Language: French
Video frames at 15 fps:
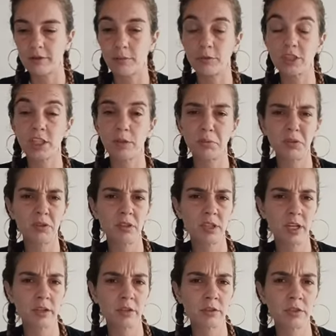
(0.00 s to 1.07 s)
Enfin, moi, j'avais pris une
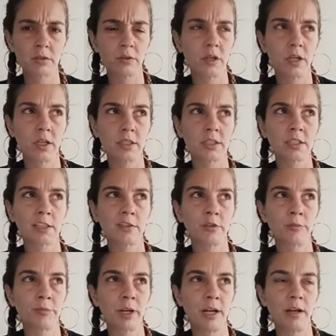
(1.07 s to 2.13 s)
Canon, je crois, à
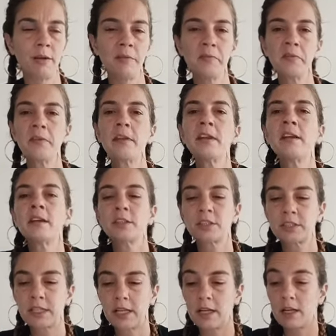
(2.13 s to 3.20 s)
50 balles.
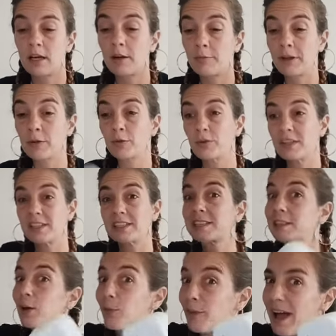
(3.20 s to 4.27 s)
Celle-là m'a coûté
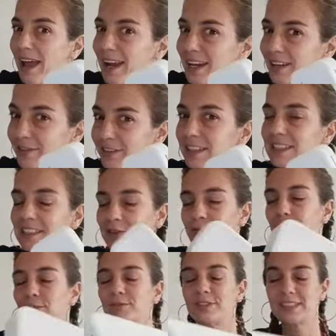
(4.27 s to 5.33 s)
100 balles,
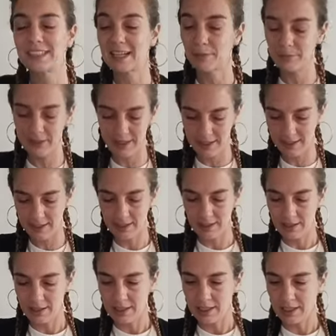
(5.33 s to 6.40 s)
effectivement. C'est un billet.
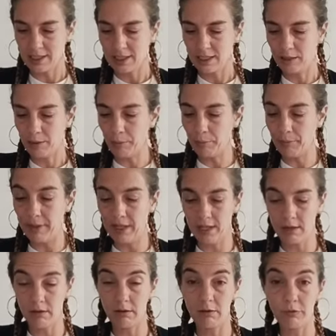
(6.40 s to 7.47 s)

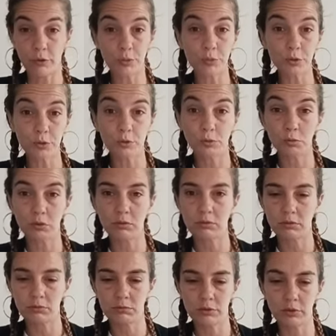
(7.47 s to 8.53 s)
Mais euh, franchement, je suis
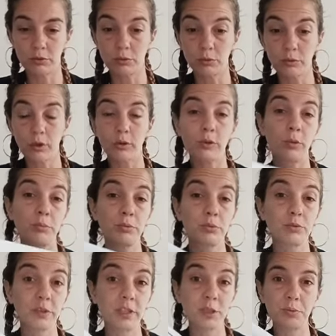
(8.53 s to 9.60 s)
contente. Je suis contente. En plus,
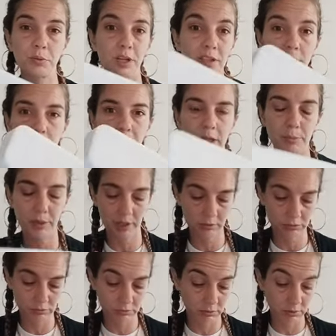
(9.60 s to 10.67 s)
vous voyez, je peux la tramaller
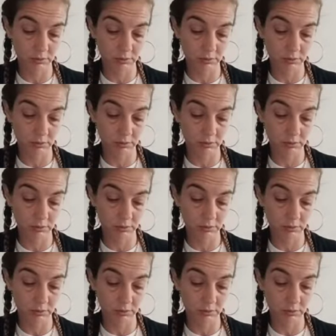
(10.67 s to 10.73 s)
partout.